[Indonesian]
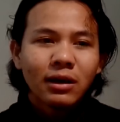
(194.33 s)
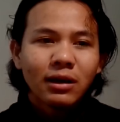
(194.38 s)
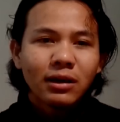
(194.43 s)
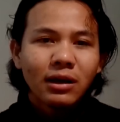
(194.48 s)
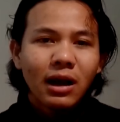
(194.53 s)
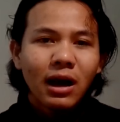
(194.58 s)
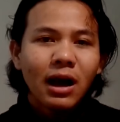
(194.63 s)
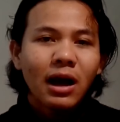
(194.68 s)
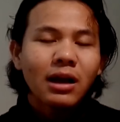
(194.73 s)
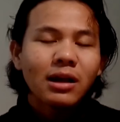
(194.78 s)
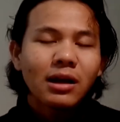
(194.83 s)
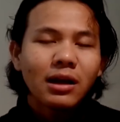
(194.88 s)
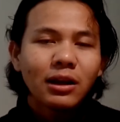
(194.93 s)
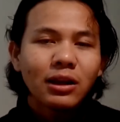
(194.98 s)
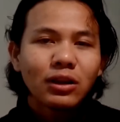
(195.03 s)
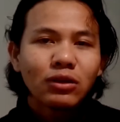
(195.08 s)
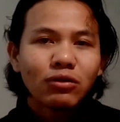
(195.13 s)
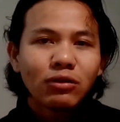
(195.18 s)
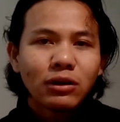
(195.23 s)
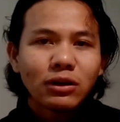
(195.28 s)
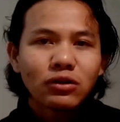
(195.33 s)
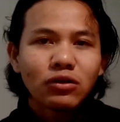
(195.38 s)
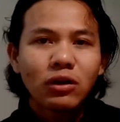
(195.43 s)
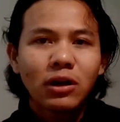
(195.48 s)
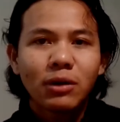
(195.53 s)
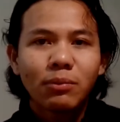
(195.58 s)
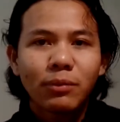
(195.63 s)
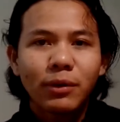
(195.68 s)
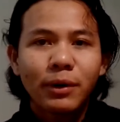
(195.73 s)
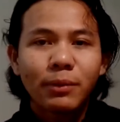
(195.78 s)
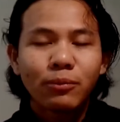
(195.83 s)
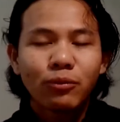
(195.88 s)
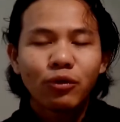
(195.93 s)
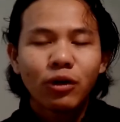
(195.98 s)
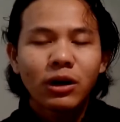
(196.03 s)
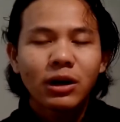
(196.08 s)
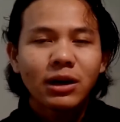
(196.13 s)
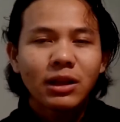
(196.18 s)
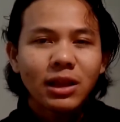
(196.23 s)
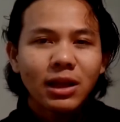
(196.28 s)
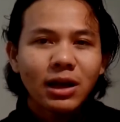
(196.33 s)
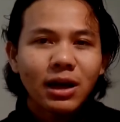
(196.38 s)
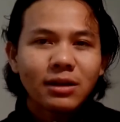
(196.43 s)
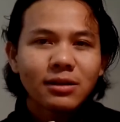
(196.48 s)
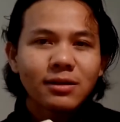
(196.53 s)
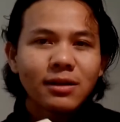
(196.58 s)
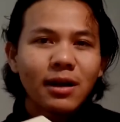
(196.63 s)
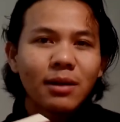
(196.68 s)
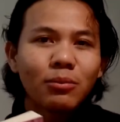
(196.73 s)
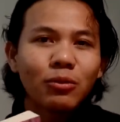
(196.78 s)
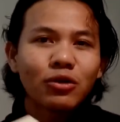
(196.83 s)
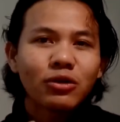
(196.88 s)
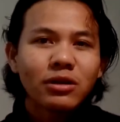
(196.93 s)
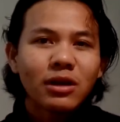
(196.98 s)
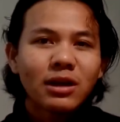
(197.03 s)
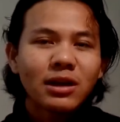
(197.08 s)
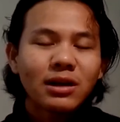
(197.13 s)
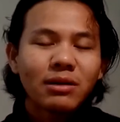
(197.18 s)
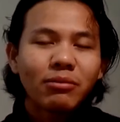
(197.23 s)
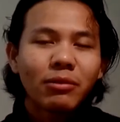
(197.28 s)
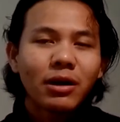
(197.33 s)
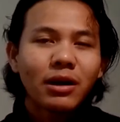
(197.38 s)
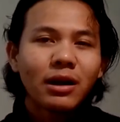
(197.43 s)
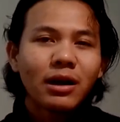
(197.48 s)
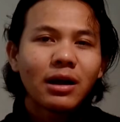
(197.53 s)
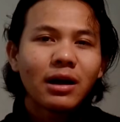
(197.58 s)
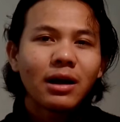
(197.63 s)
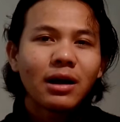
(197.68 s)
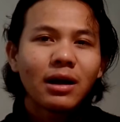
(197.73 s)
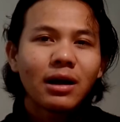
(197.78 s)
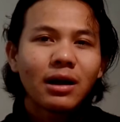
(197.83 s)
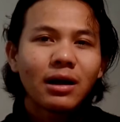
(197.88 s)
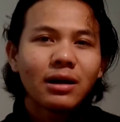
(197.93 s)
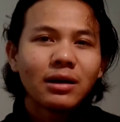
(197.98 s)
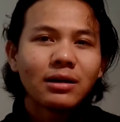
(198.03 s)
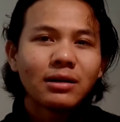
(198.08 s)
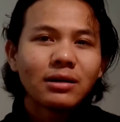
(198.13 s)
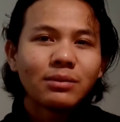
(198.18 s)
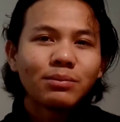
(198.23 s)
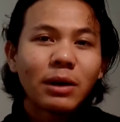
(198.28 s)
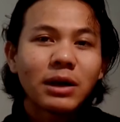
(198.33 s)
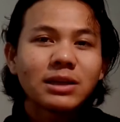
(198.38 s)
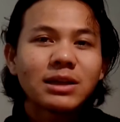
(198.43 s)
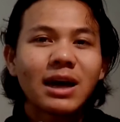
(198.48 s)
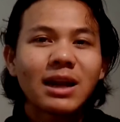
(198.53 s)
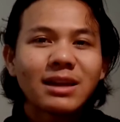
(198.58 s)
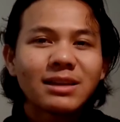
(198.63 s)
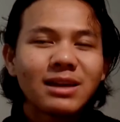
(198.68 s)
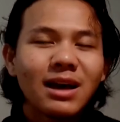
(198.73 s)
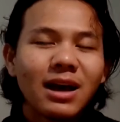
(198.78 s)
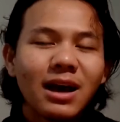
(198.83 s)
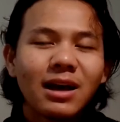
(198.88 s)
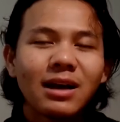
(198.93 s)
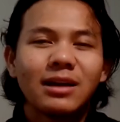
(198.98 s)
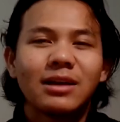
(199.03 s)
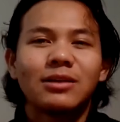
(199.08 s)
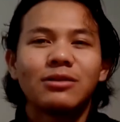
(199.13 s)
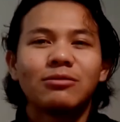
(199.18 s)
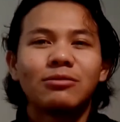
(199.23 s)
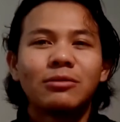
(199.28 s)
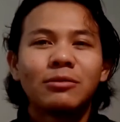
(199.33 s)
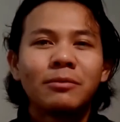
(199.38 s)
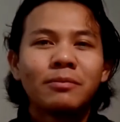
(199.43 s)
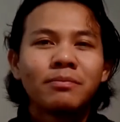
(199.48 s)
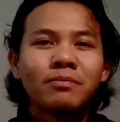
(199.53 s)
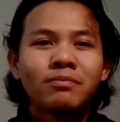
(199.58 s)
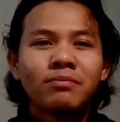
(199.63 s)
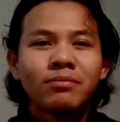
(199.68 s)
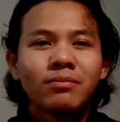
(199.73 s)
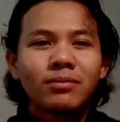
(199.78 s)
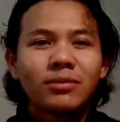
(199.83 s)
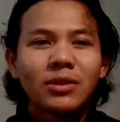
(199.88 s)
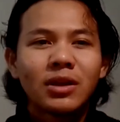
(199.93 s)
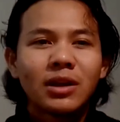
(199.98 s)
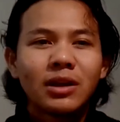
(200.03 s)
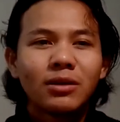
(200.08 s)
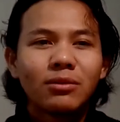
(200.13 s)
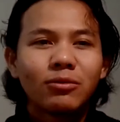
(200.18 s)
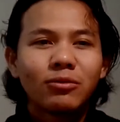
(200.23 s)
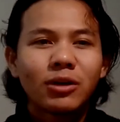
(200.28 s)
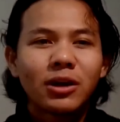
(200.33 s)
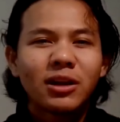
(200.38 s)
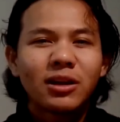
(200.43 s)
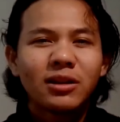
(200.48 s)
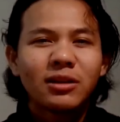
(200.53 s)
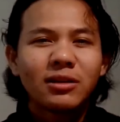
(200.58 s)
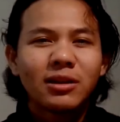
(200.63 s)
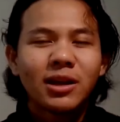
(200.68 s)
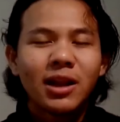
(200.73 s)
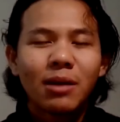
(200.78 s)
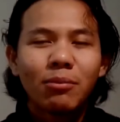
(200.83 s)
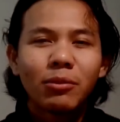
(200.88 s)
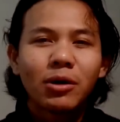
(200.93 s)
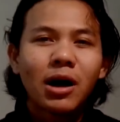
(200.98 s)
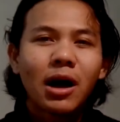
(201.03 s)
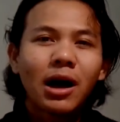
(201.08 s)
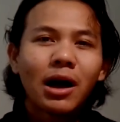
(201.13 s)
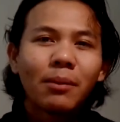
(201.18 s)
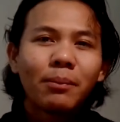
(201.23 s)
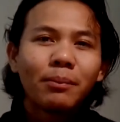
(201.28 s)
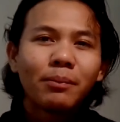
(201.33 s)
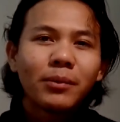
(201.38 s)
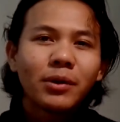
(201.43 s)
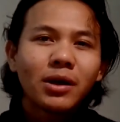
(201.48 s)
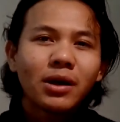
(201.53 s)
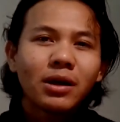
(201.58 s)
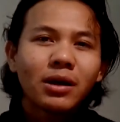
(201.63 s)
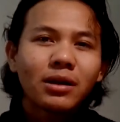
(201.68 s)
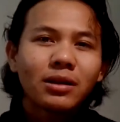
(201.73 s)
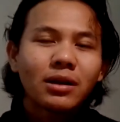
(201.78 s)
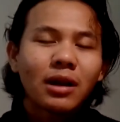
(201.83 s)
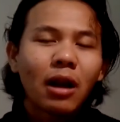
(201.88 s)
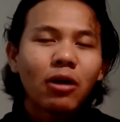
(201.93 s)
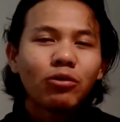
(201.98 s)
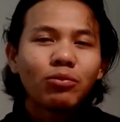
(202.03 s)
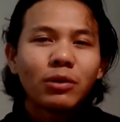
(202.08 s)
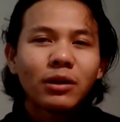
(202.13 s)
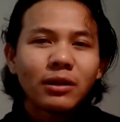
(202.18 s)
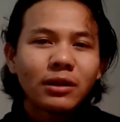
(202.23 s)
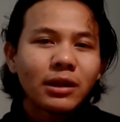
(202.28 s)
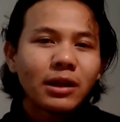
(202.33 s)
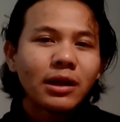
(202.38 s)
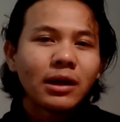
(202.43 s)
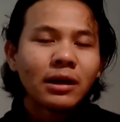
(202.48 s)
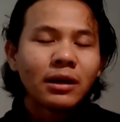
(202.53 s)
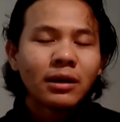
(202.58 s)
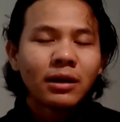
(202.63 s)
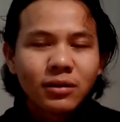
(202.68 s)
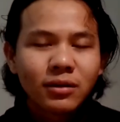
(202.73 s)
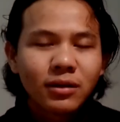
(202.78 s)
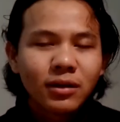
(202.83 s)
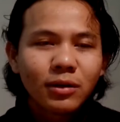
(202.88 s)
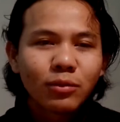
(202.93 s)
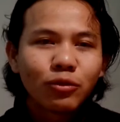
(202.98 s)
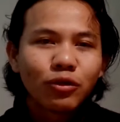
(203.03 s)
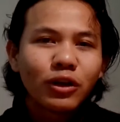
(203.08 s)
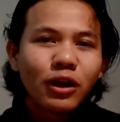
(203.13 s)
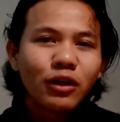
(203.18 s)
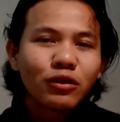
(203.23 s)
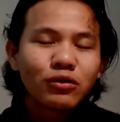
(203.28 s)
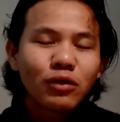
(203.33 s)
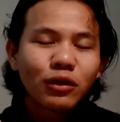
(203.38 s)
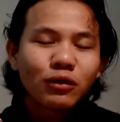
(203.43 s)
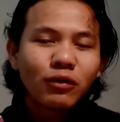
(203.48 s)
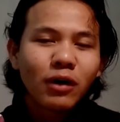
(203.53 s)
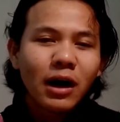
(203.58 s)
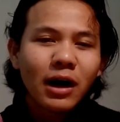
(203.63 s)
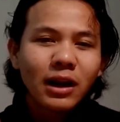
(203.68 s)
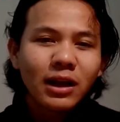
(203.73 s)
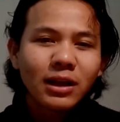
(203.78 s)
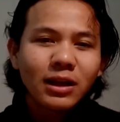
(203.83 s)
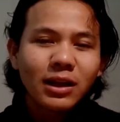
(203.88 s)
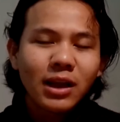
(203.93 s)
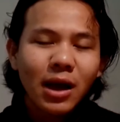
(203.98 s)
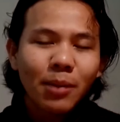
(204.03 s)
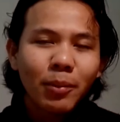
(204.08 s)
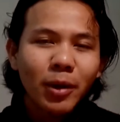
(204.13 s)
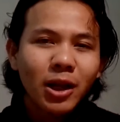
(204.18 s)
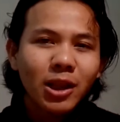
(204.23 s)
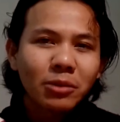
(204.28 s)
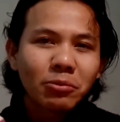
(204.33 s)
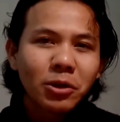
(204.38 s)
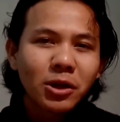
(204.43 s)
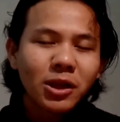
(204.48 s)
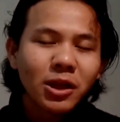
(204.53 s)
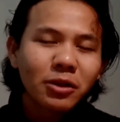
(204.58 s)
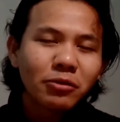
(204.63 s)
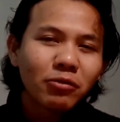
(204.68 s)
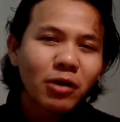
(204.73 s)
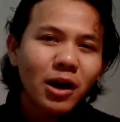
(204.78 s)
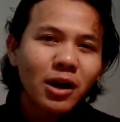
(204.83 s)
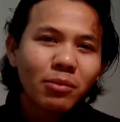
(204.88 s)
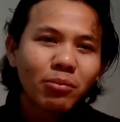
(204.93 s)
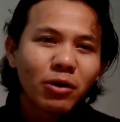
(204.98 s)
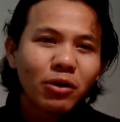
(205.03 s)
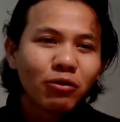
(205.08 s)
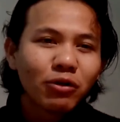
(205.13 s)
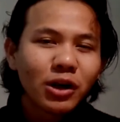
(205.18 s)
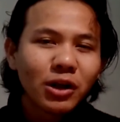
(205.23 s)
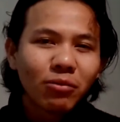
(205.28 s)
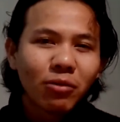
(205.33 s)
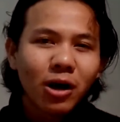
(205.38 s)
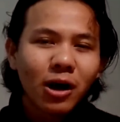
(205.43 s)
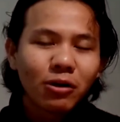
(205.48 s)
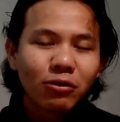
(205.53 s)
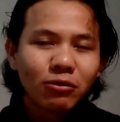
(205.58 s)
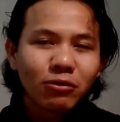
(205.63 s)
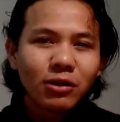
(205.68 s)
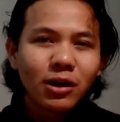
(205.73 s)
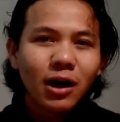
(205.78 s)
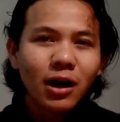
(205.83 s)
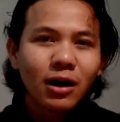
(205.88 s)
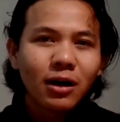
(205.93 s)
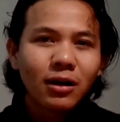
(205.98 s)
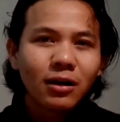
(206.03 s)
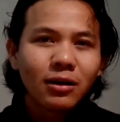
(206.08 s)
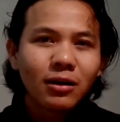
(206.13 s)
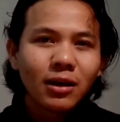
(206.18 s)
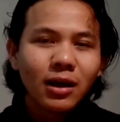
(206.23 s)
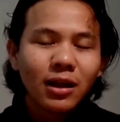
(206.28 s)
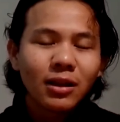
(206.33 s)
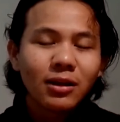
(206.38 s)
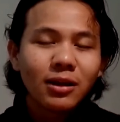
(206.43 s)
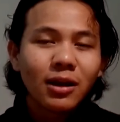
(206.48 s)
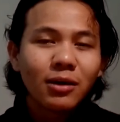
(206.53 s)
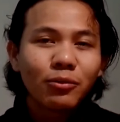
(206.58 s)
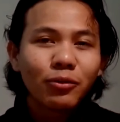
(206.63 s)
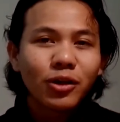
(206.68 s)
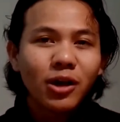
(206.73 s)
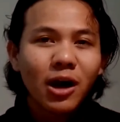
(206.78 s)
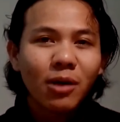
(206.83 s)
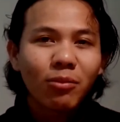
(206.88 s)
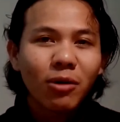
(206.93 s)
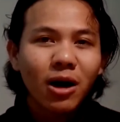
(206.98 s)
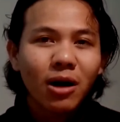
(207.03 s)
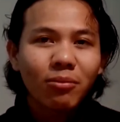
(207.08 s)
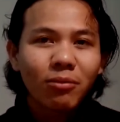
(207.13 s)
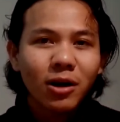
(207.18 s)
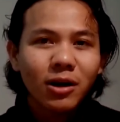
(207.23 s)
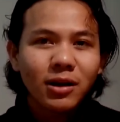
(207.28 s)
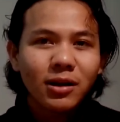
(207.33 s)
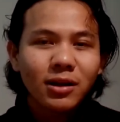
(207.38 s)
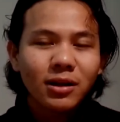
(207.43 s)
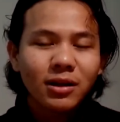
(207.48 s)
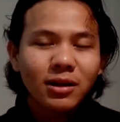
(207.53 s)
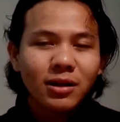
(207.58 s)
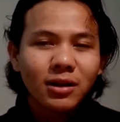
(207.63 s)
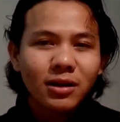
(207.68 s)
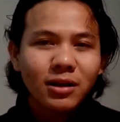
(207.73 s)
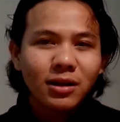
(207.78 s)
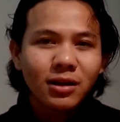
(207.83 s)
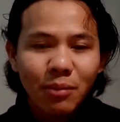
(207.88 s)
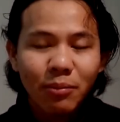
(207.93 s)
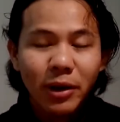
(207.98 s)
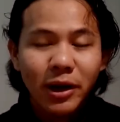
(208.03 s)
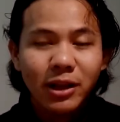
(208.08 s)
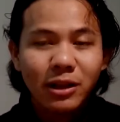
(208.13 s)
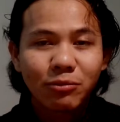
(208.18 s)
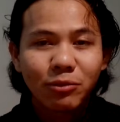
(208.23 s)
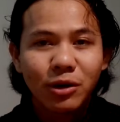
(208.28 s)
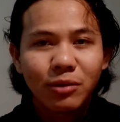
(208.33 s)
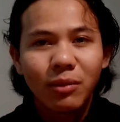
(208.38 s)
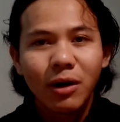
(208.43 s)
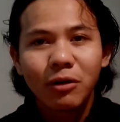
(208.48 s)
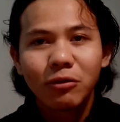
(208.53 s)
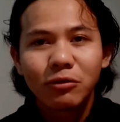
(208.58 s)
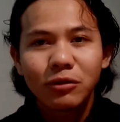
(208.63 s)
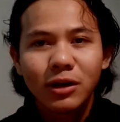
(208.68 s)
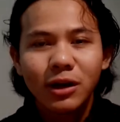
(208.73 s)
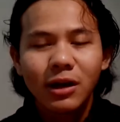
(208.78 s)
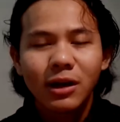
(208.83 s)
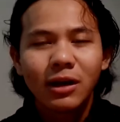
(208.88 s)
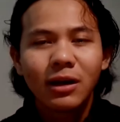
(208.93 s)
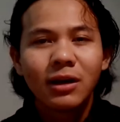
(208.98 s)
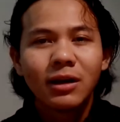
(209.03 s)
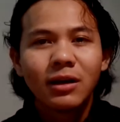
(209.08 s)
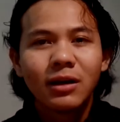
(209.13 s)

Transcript: yang hanya ditulis oleh perempuan ketika sedang bosan kepada e, pacarnya gitu jadi mungkin tidak menganggapnya terlalu penting. Kemudian suatu hari di apartemennya itu ada penghuni baru yang dia tidak punya apa-apa di apartemen barunya.